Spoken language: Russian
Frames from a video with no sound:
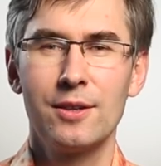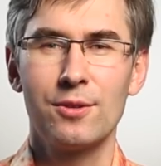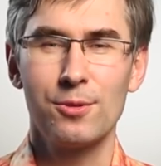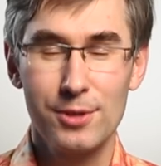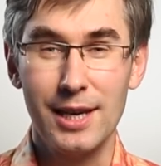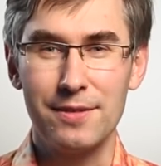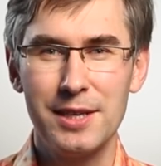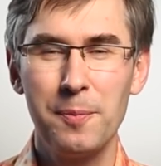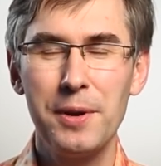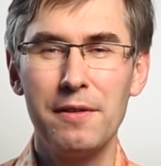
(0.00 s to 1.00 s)
Друзья,
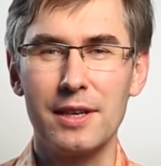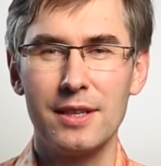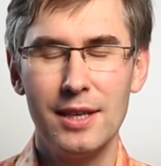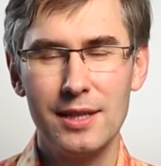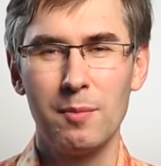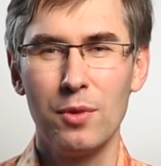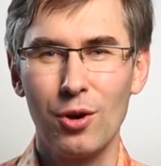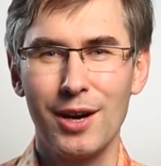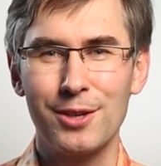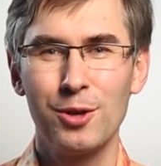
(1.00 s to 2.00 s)
всем привет! Это
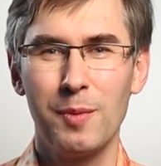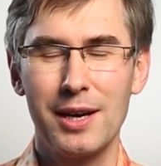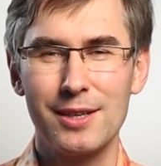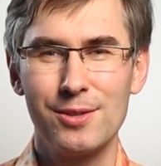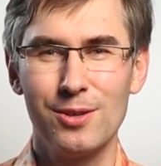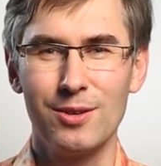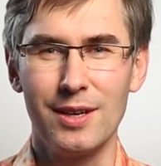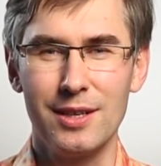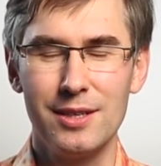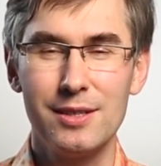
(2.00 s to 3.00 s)
блог Артема
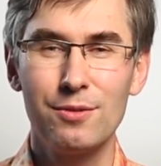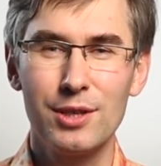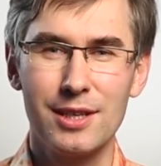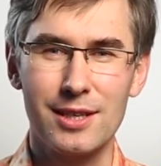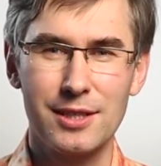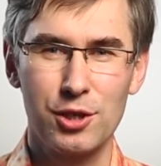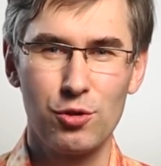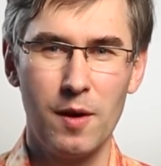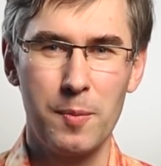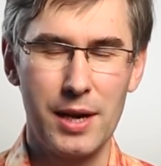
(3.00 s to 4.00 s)
Краснова. И сегодня
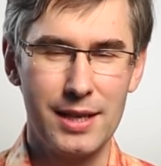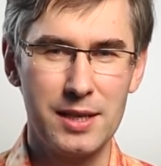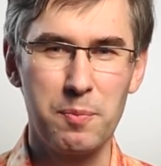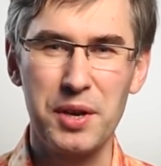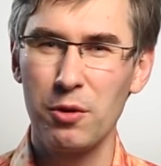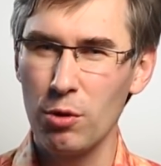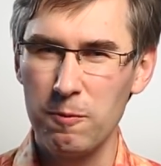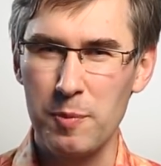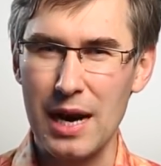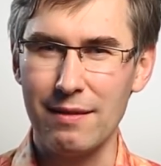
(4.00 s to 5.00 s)
расскажу вам про один прикол
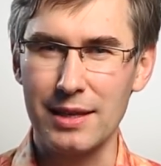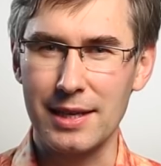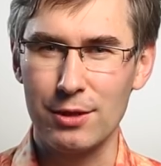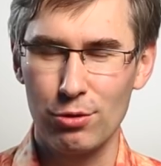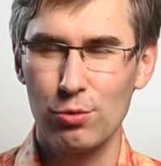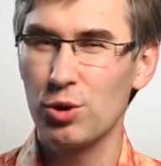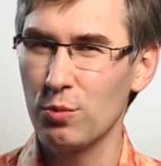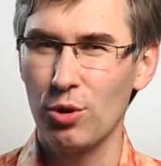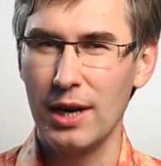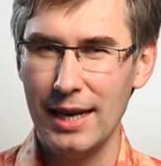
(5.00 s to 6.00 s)
в правилах, который уже
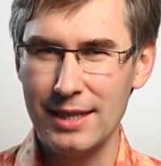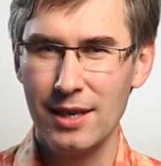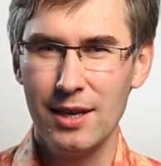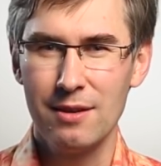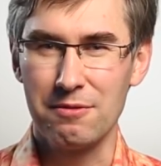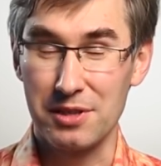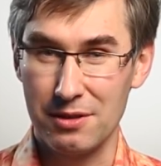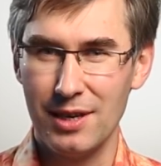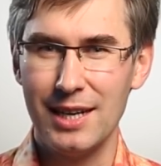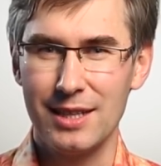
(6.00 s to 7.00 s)
много лет
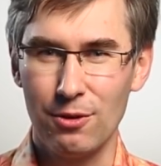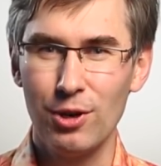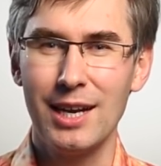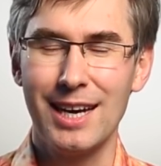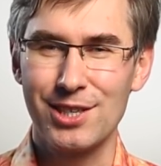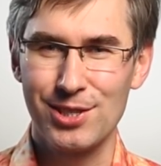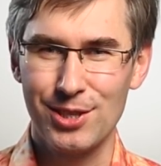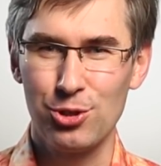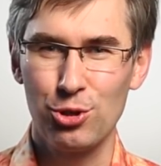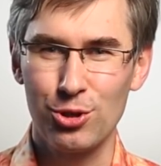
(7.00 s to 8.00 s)
вызывает довольно
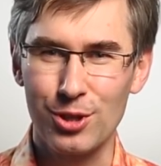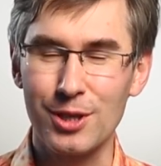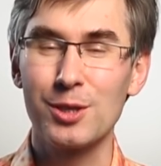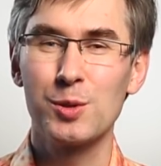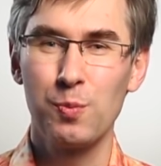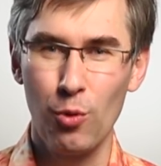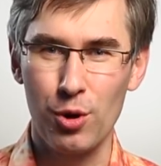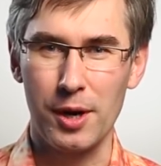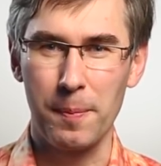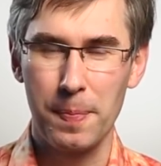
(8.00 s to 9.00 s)
ожесточенные споры.